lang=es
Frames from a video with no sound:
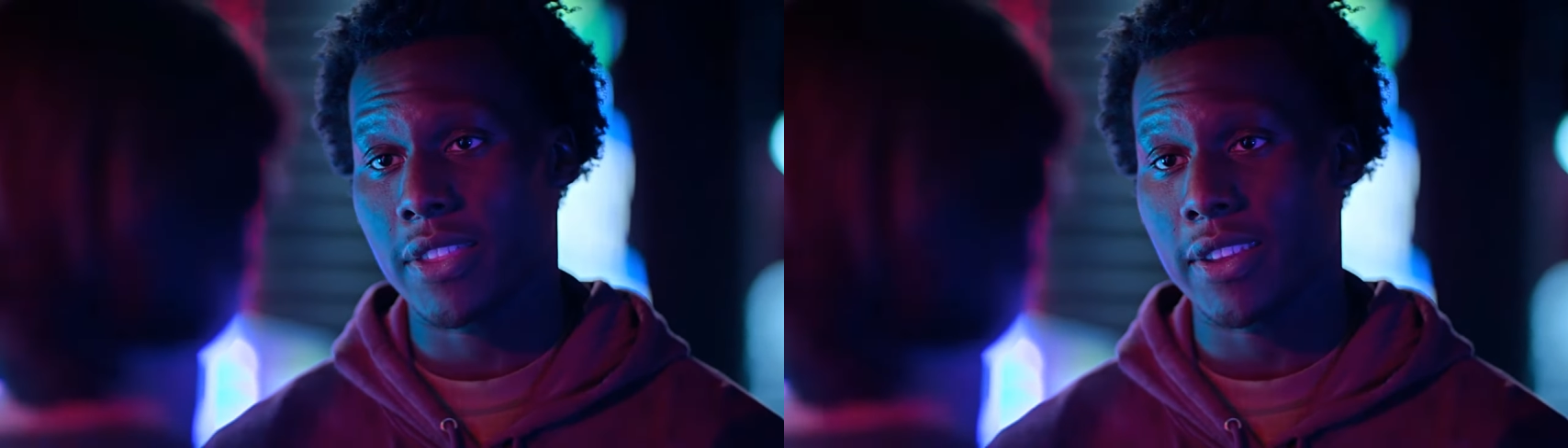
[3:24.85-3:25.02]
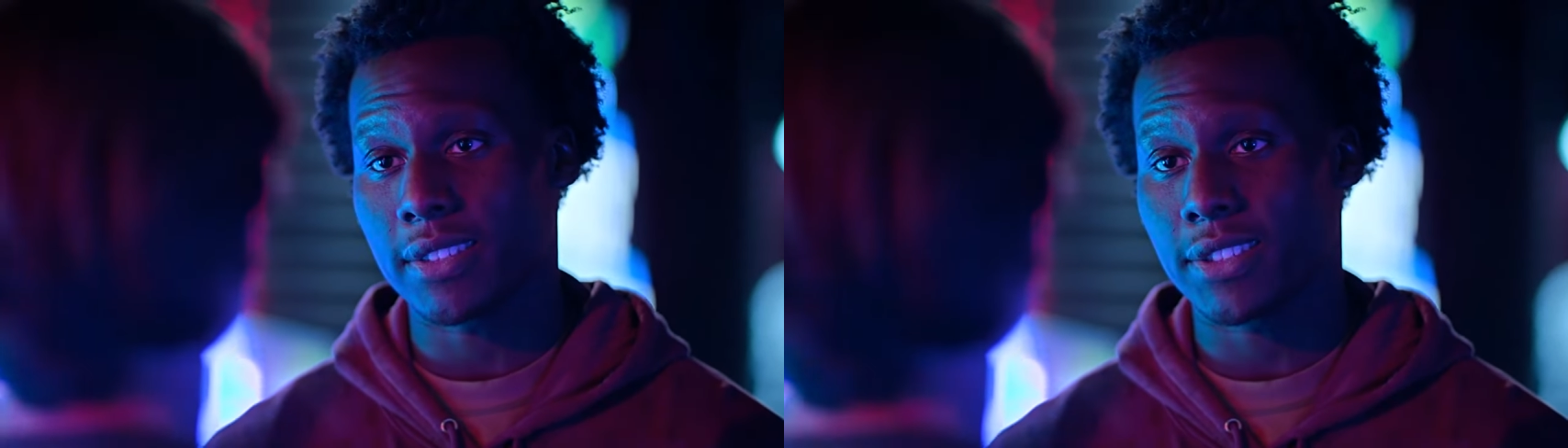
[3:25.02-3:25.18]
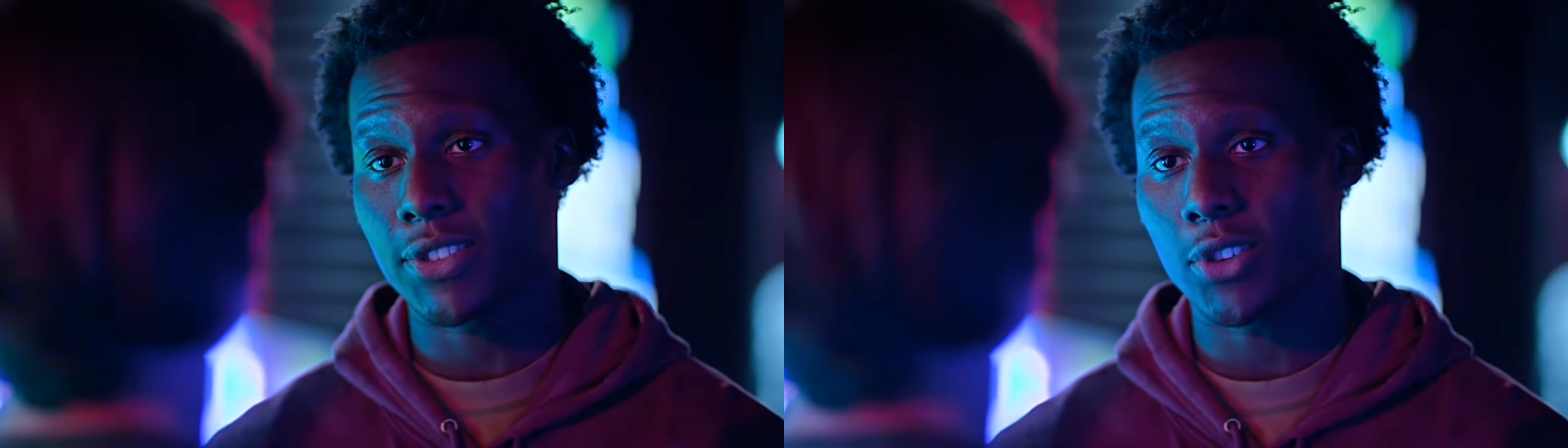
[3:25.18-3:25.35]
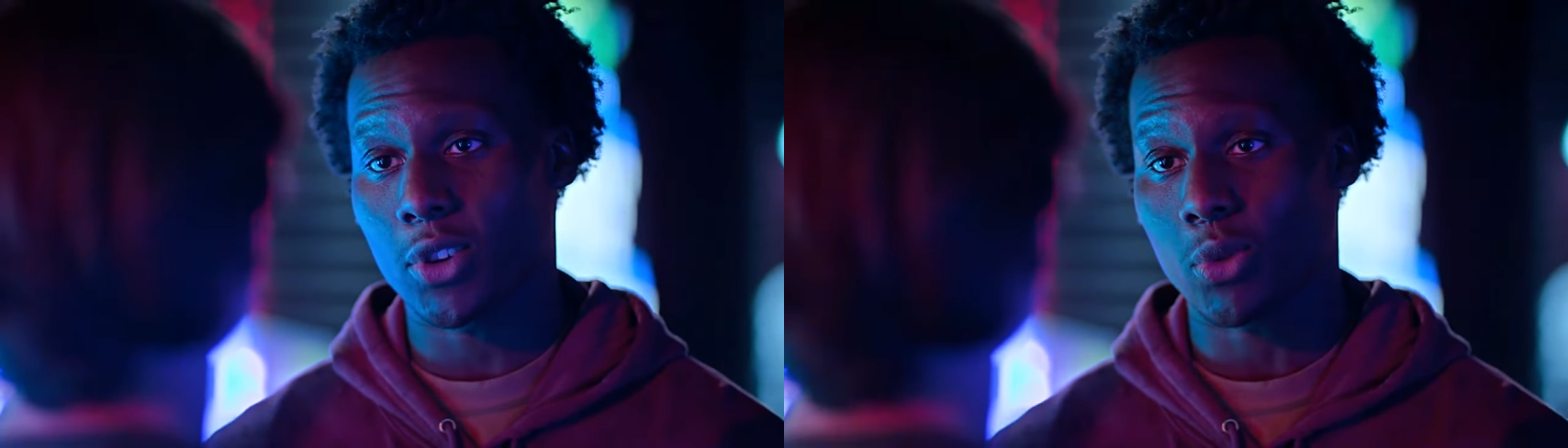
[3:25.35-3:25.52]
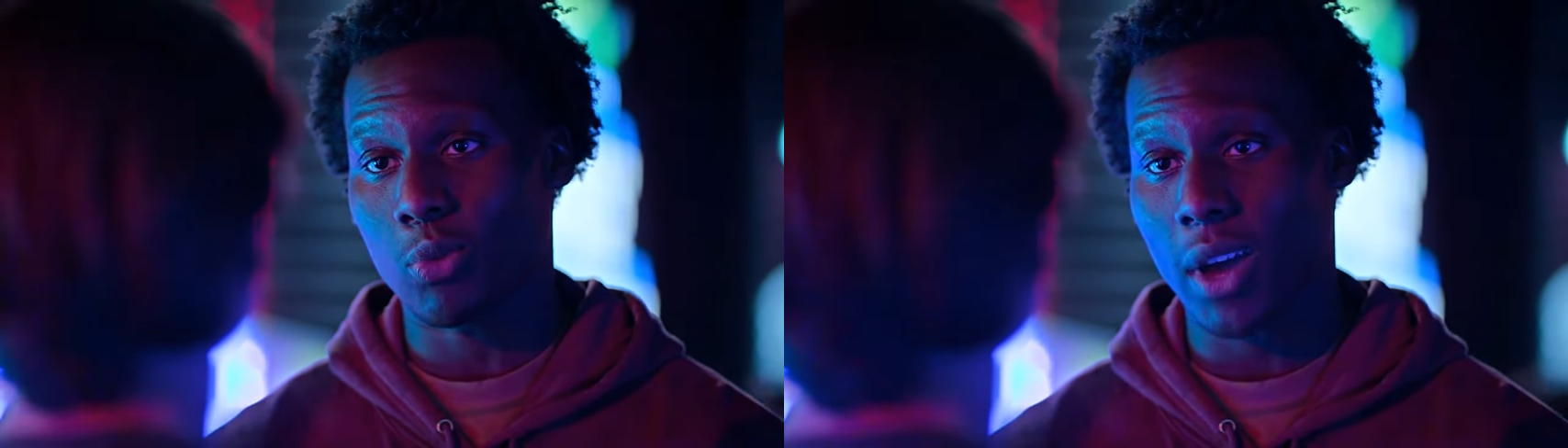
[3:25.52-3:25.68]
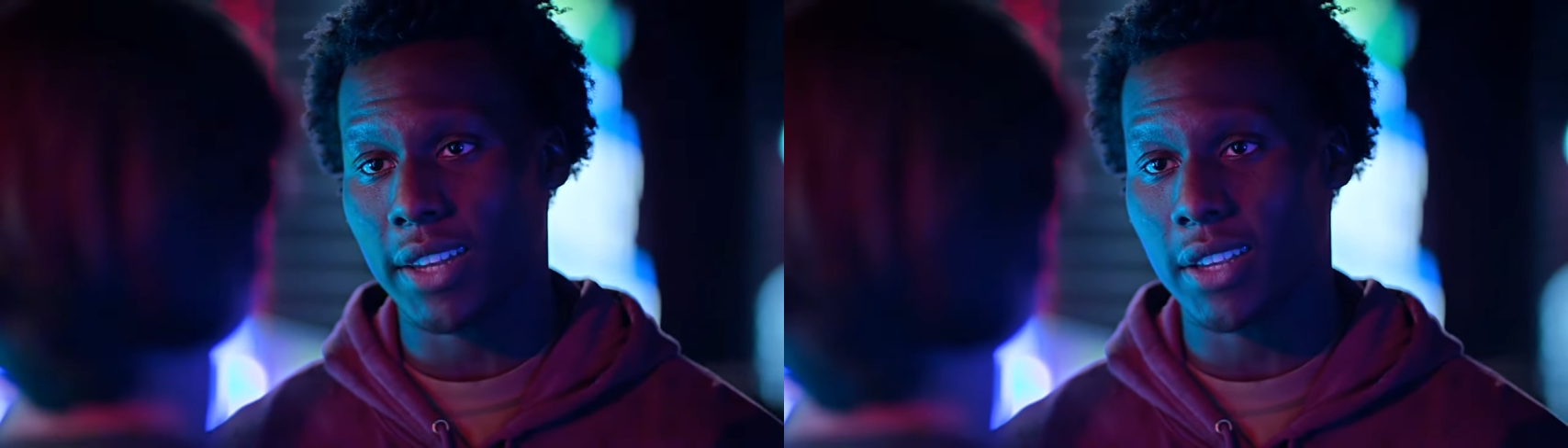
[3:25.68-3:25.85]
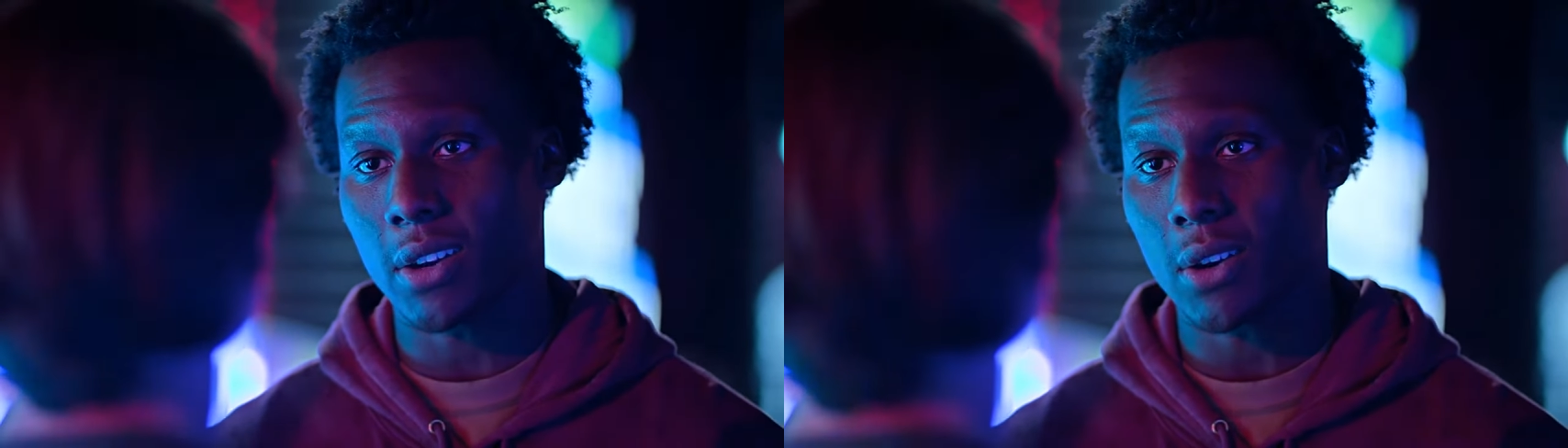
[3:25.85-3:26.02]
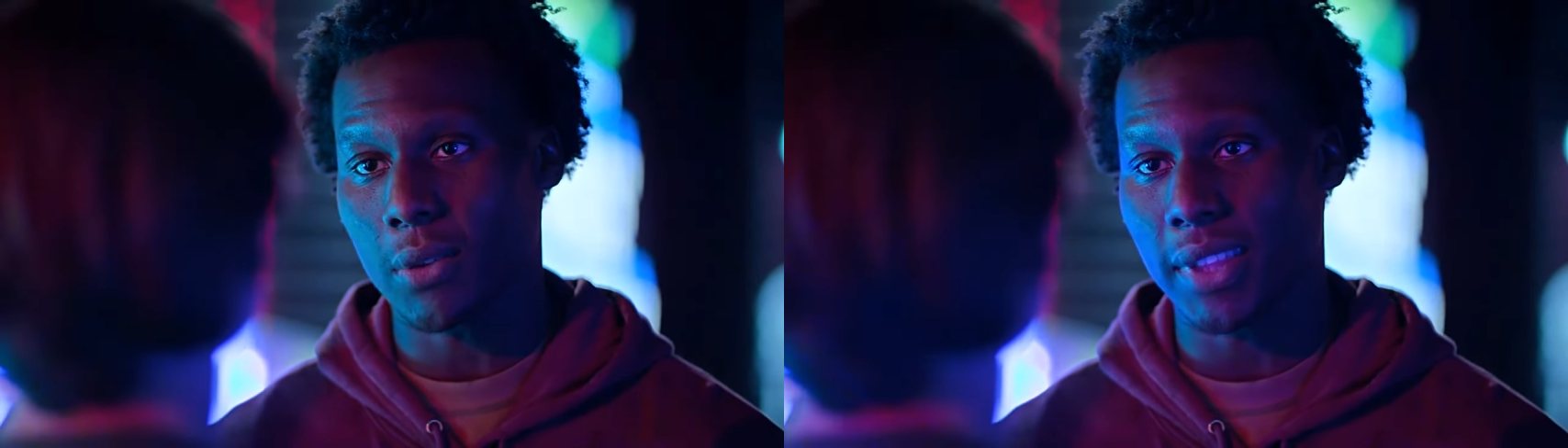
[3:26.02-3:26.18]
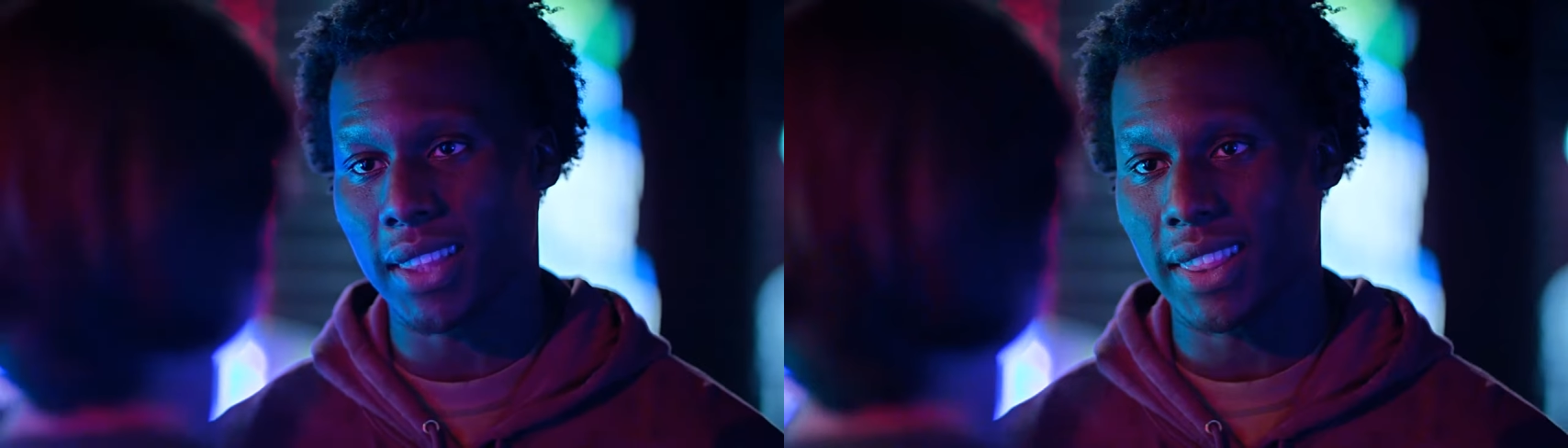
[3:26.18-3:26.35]
hermano en tu culto de
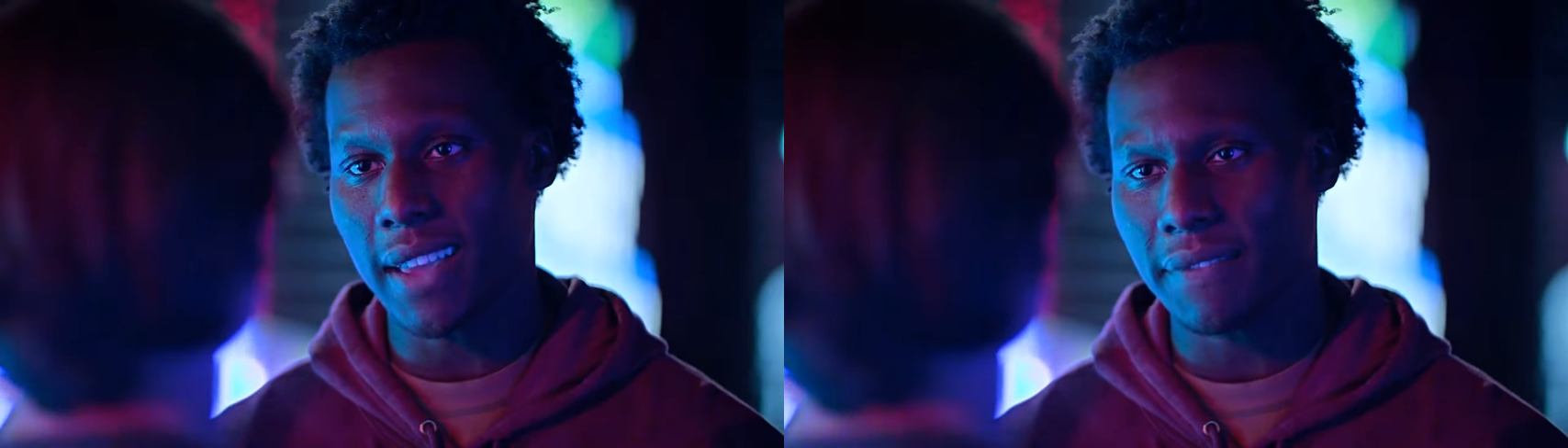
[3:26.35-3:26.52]
karate y lo